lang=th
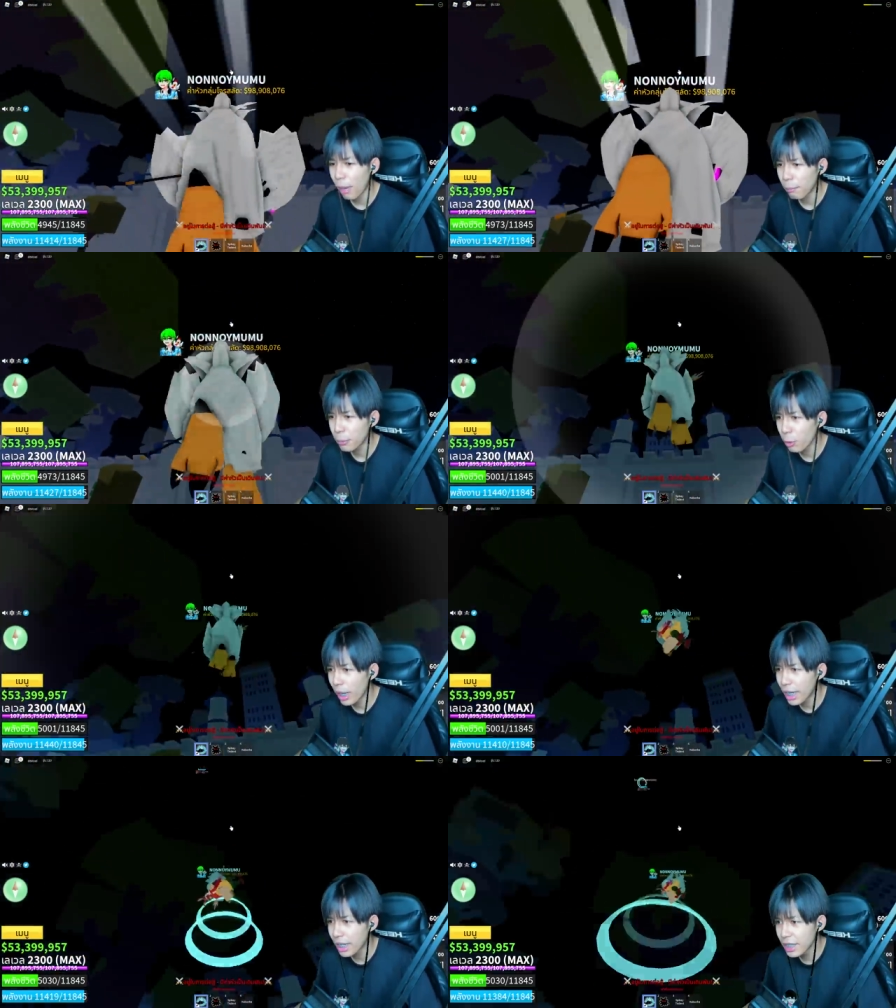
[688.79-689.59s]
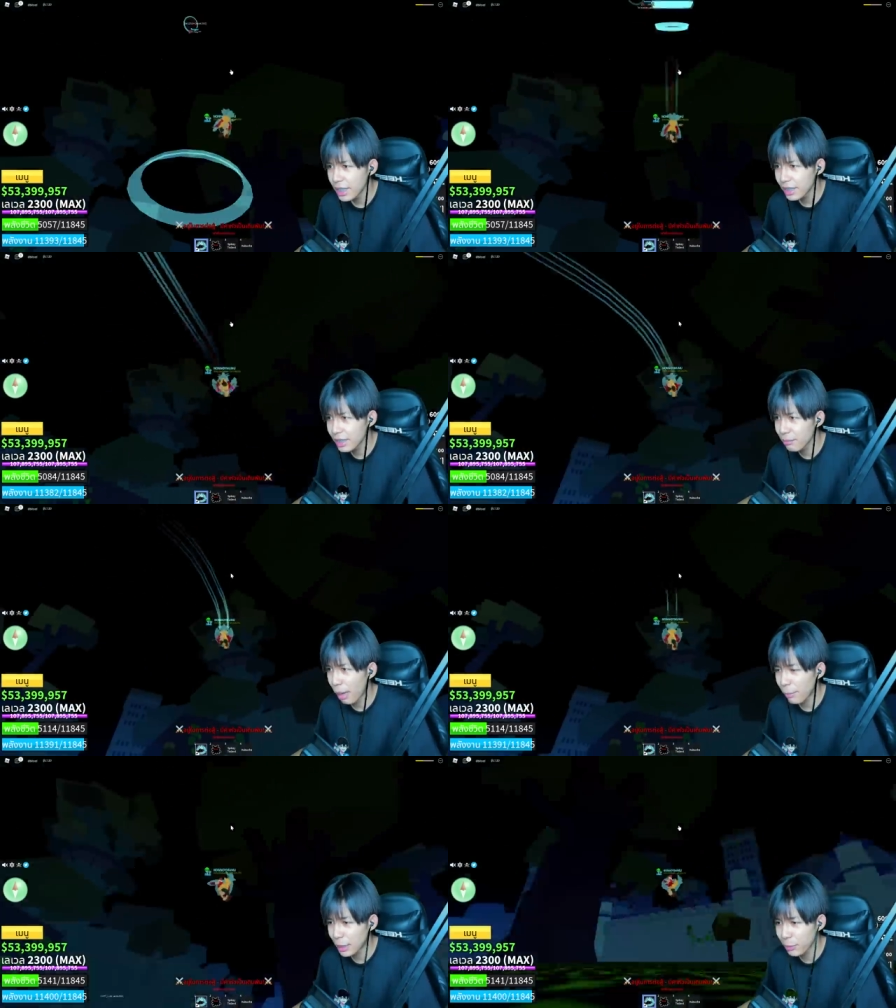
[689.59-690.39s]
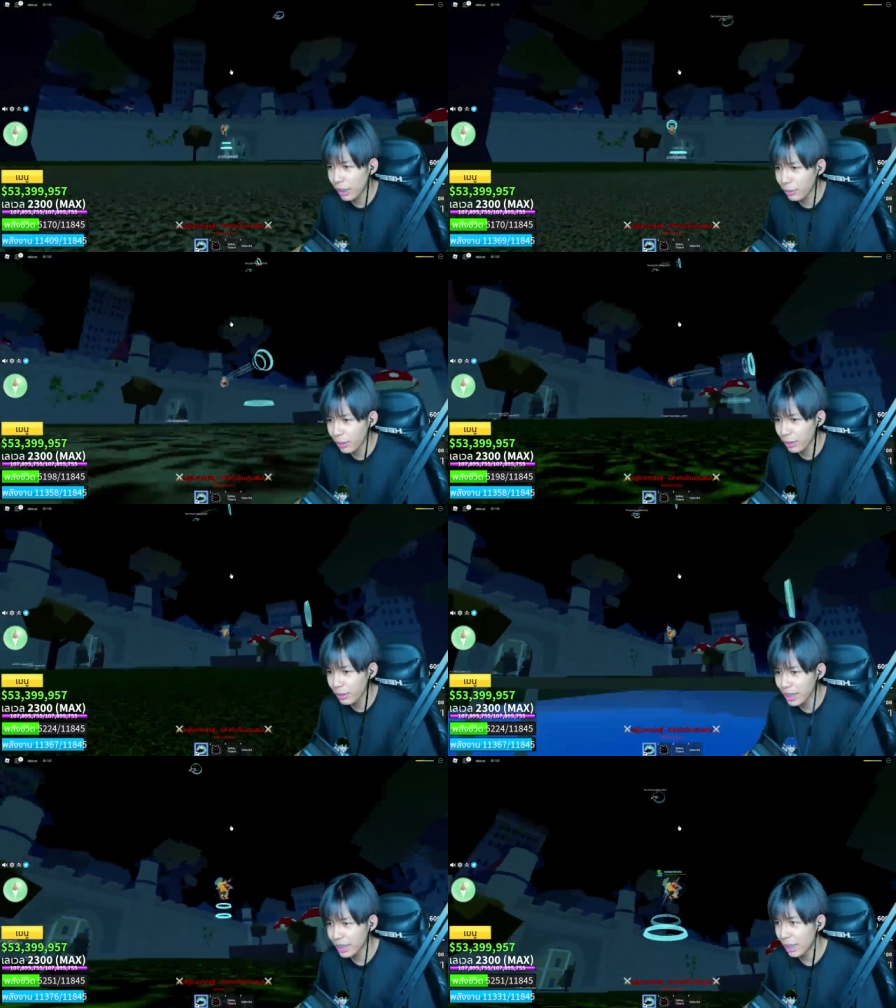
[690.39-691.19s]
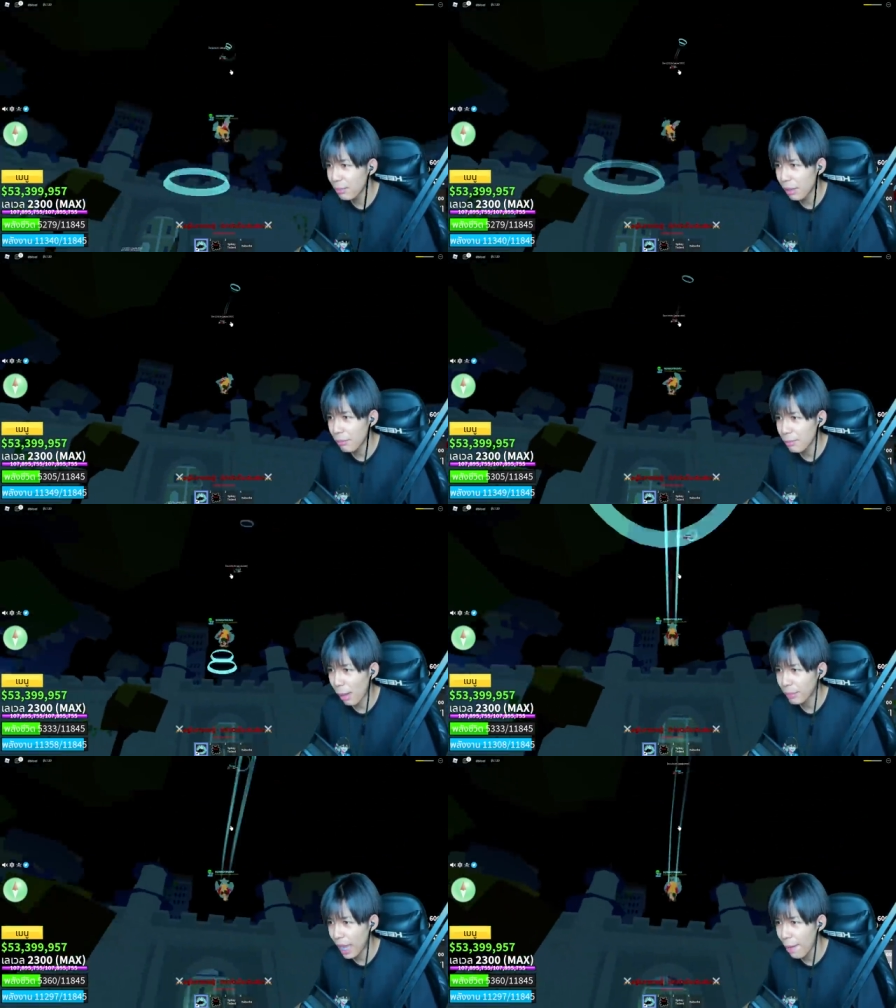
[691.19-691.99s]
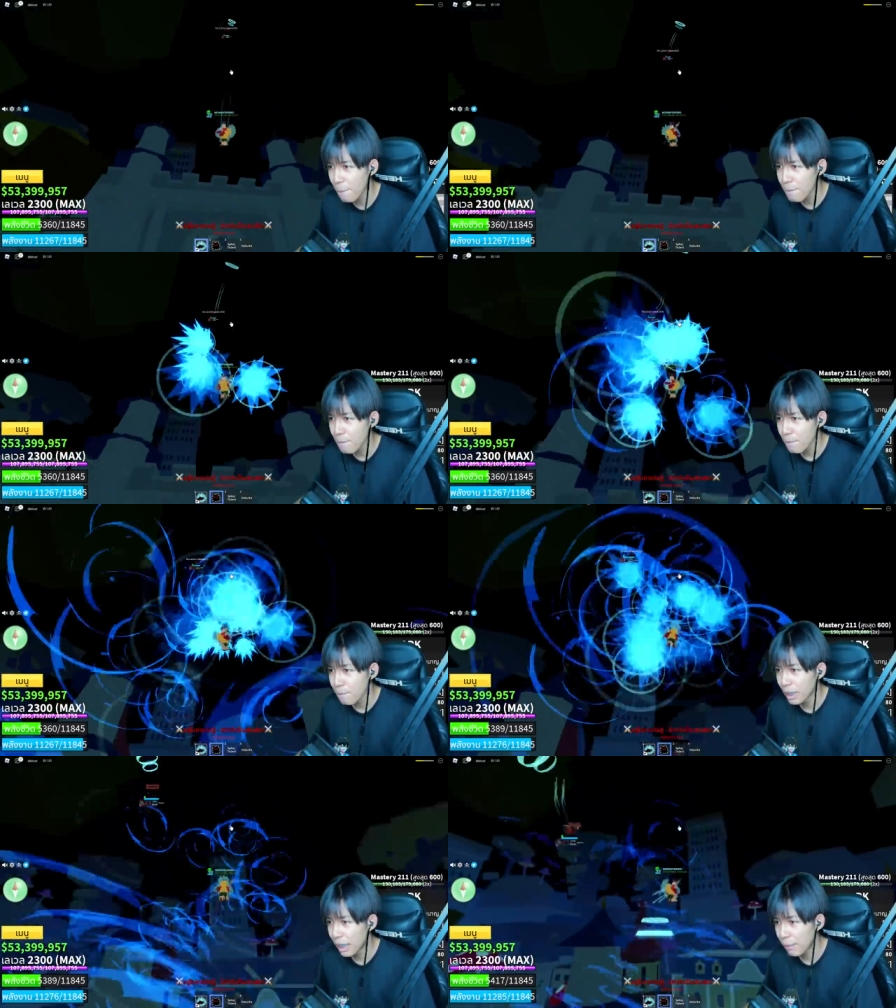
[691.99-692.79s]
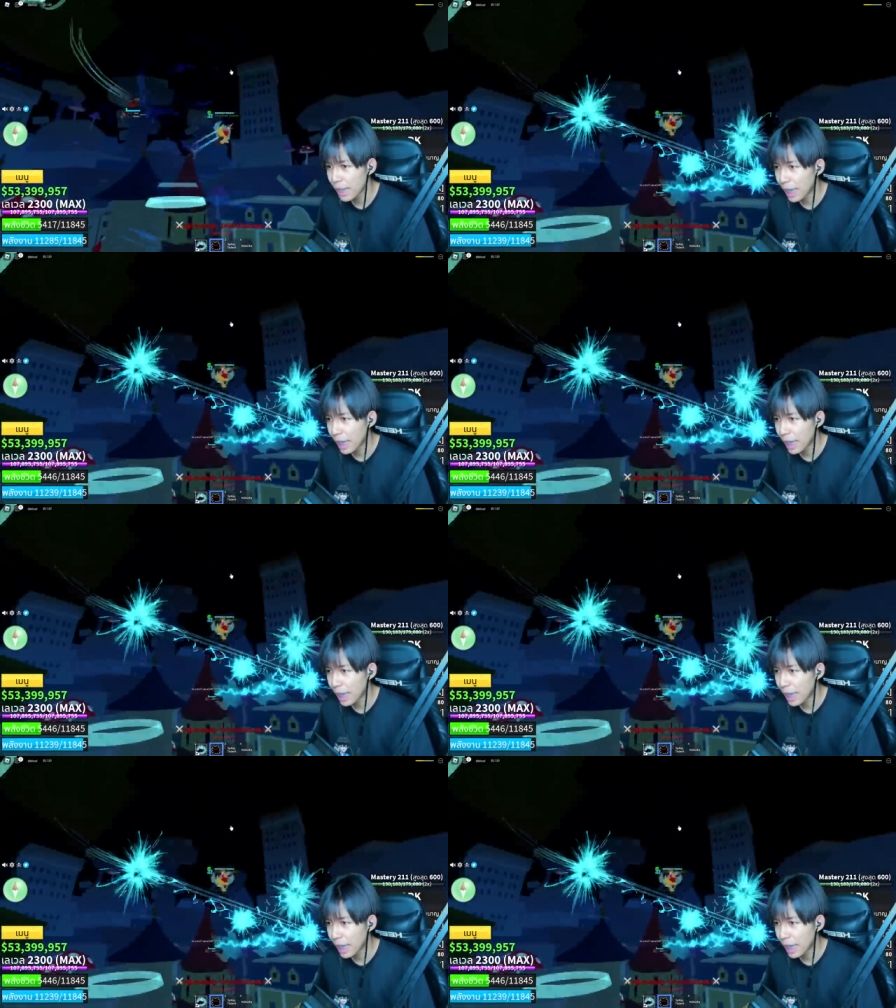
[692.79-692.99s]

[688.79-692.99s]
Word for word: ฟช่วยบัฟมันช่วยทุกคนดูดิถ้ามึงไม่มีบัฟนะมึงเล่นไปนาน